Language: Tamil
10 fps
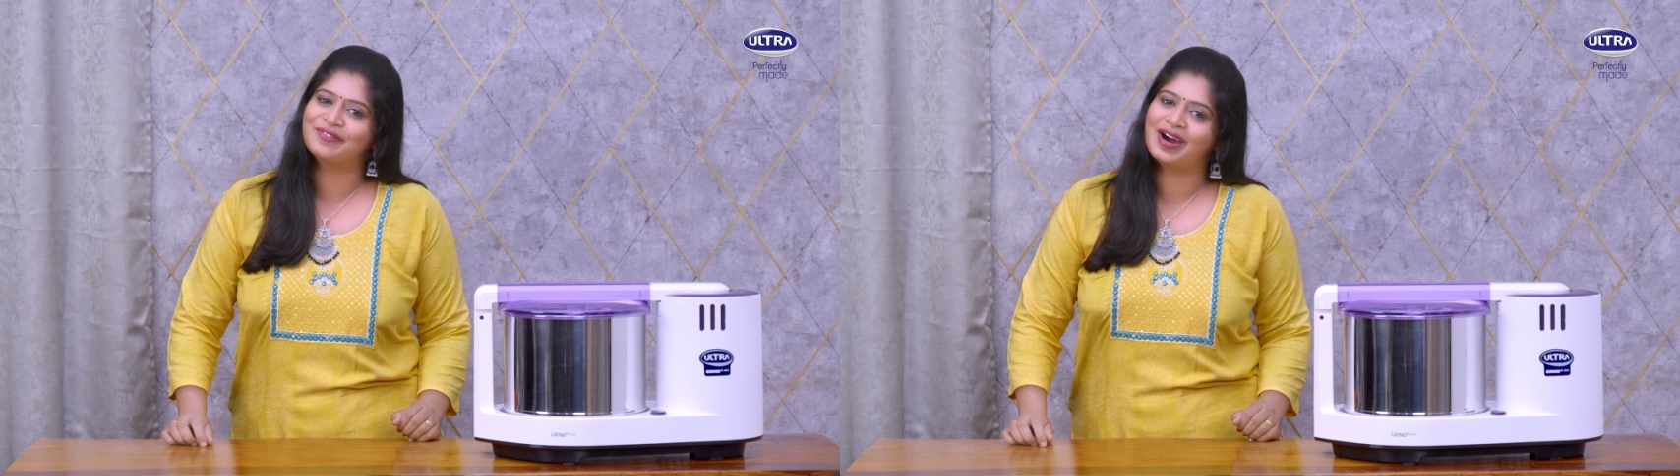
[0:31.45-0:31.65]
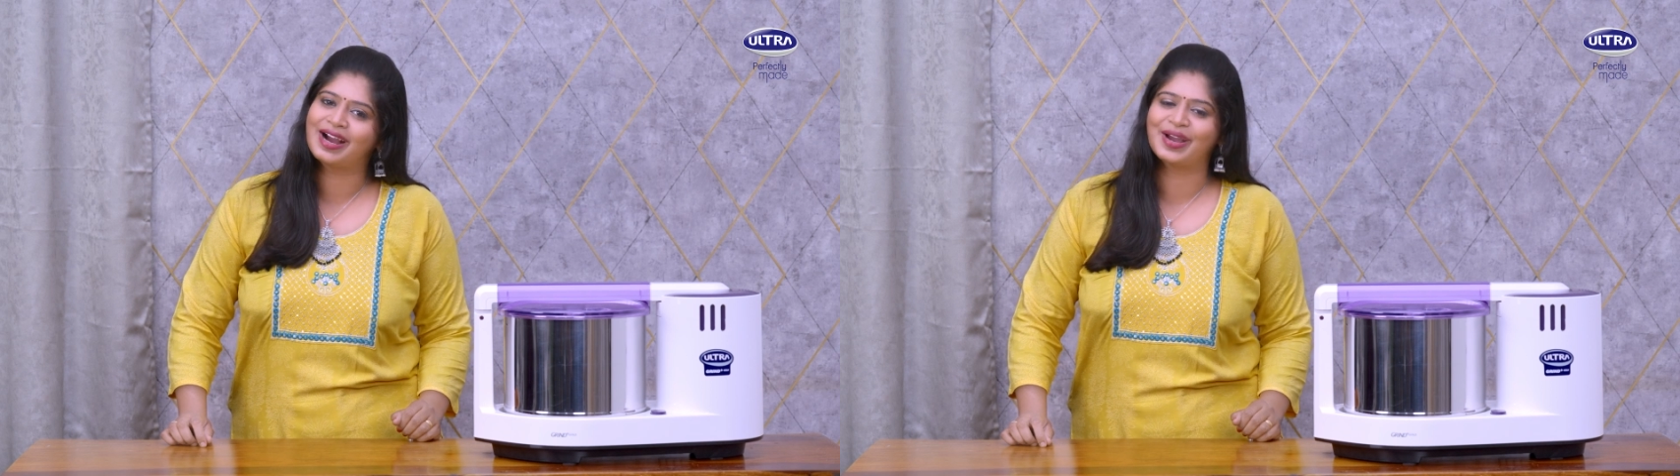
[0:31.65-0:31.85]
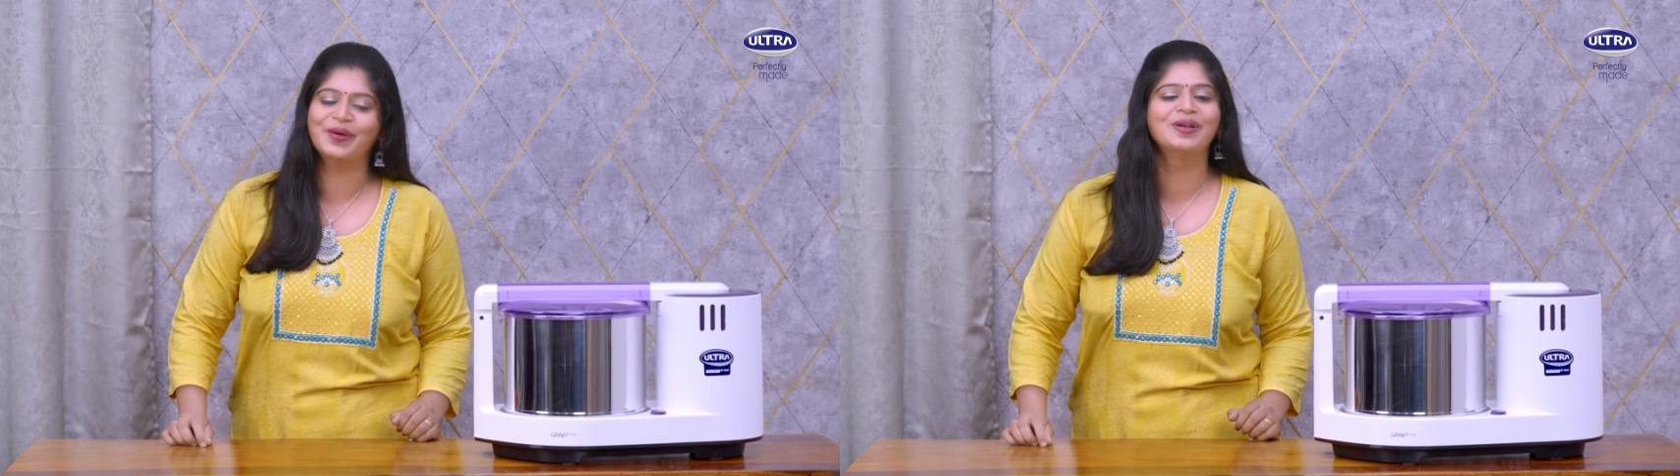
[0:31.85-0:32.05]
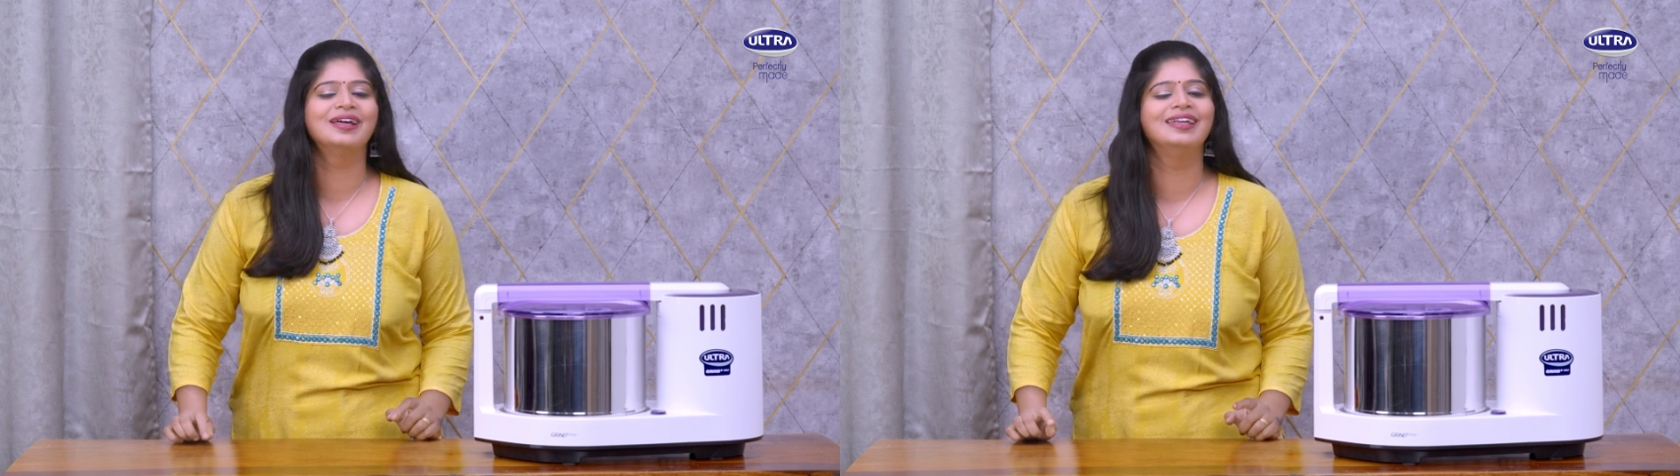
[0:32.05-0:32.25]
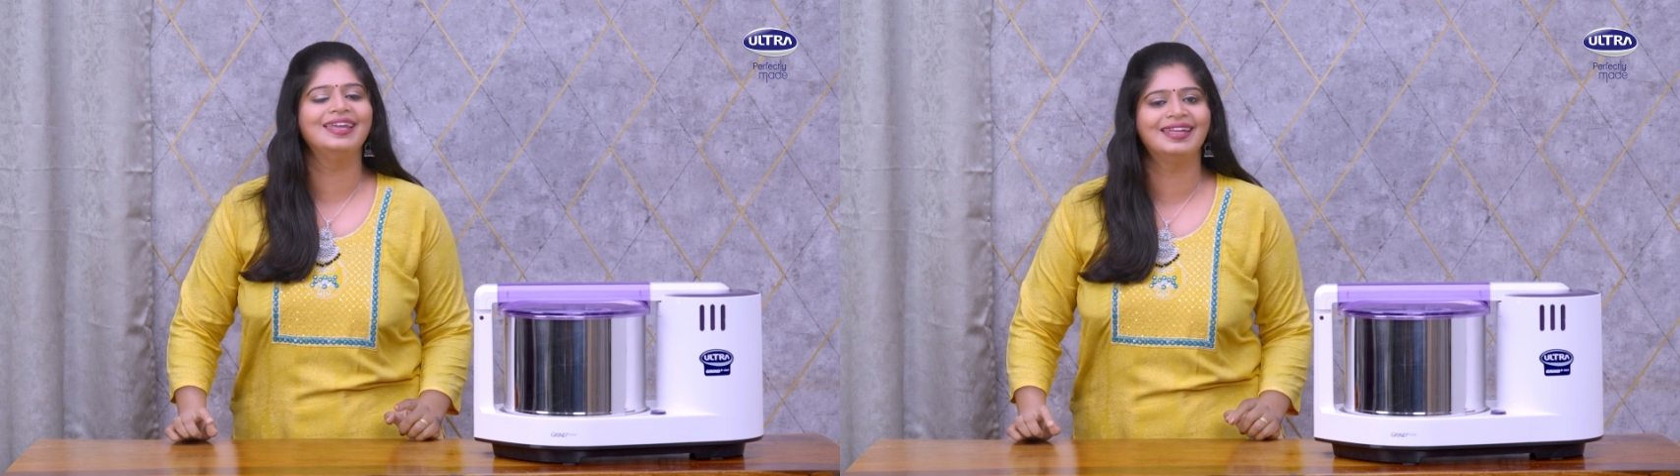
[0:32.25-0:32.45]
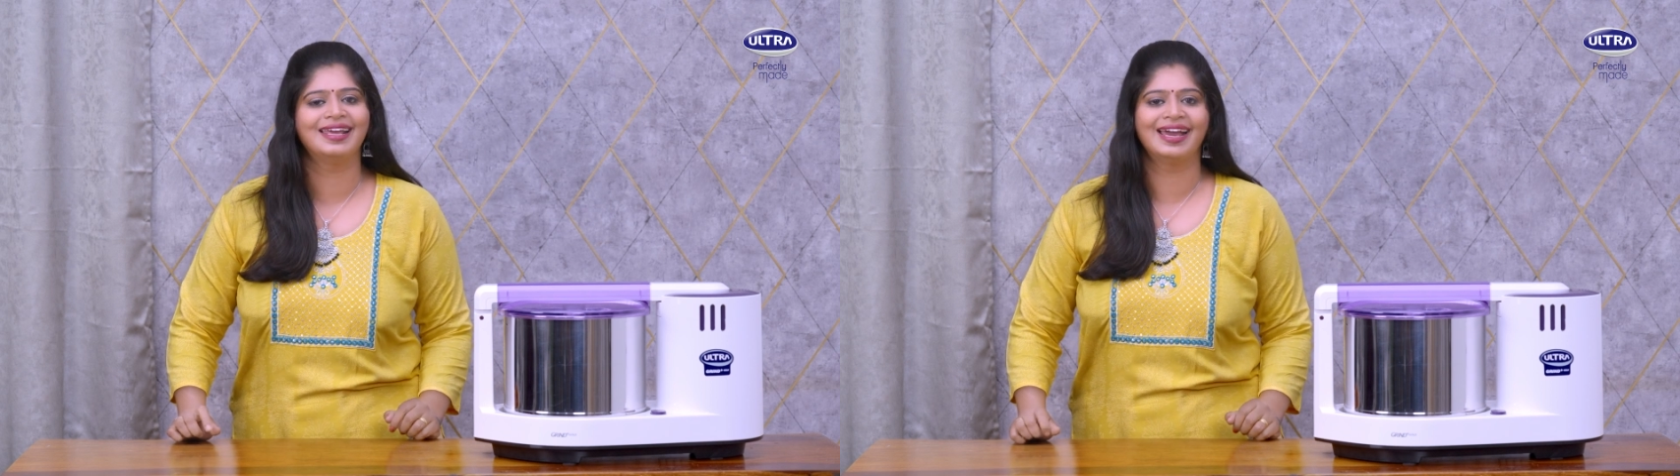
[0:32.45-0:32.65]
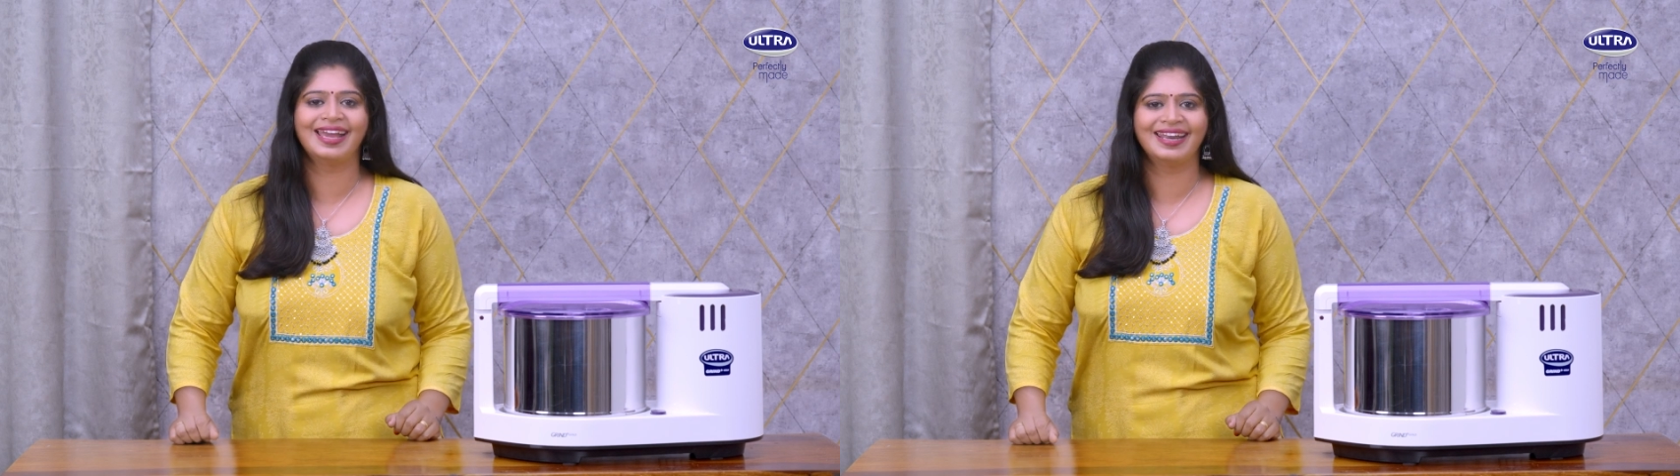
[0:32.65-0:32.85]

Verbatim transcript: வாங்க உங்களுக்கு டீட்டெயிலாக